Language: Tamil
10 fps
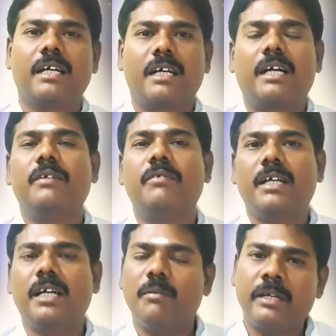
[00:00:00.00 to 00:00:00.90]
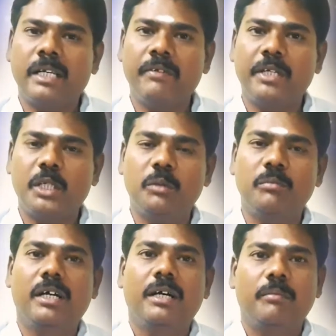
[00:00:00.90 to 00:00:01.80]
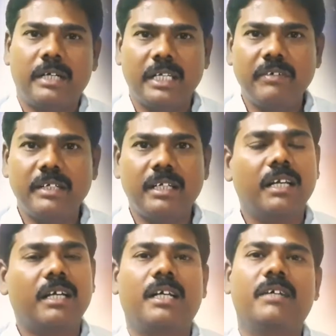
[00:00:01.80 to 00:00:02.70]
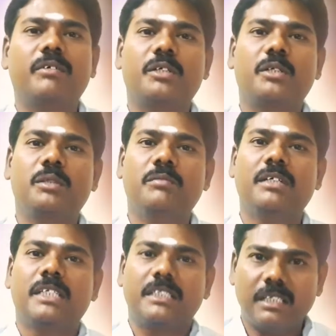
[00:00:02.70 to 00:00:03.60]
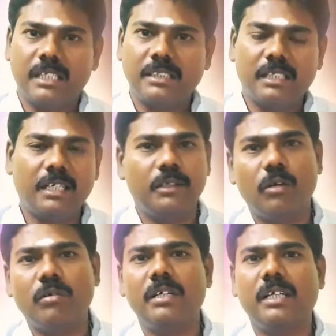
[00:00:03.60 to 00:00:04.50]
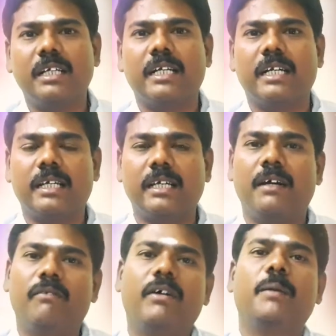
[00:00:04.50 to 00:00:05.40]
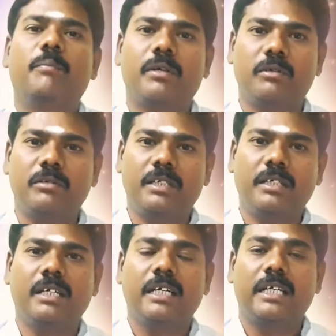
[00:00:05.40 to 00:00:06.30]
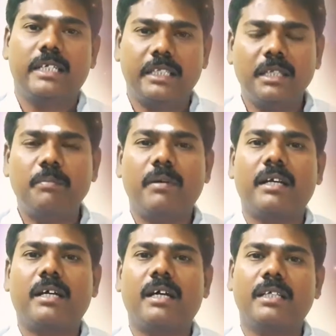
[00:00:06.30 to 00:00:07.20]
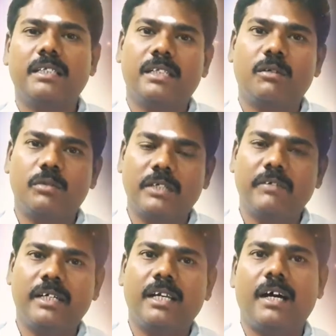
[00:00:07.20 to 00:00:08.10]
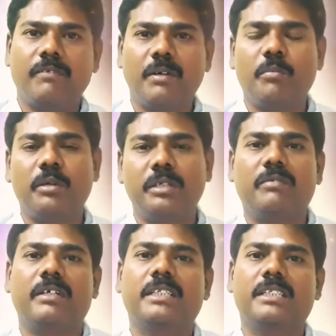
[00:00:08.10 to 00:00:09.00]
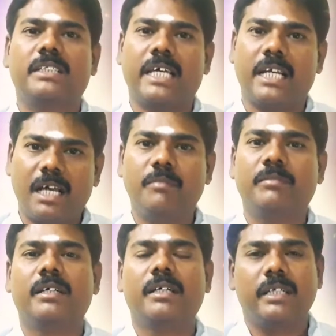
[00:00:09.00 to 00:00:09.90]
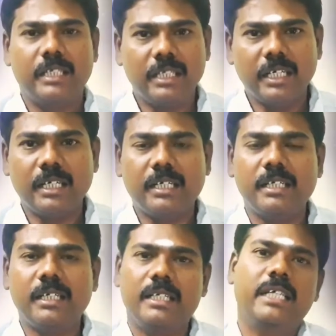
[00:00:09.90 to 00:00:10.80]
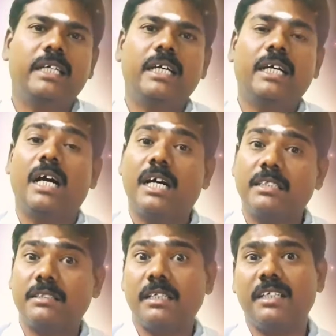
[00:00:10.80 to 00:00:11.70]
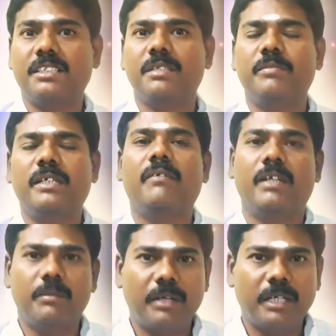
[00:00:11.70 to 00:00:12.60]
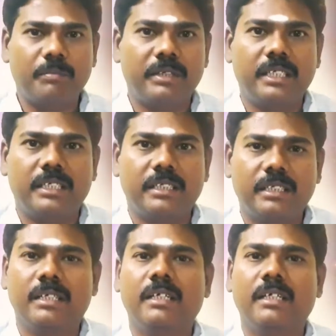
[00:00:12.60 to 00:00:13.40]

கணவனால் மனைவிக்கும் மனைவியினால் கணவனுக்கும் சில சில யோகங்கள் கிடைக்க வாய்ப்புகள் உண்டு எதிர்பார்க்காத சில உதவிகள் அவ்வப்போது வந்து சேரலாம் இன்றைக்கு நீங்க அஷ்டலட்சுமியை வழிபாடு பண்ணிக்கிட்டு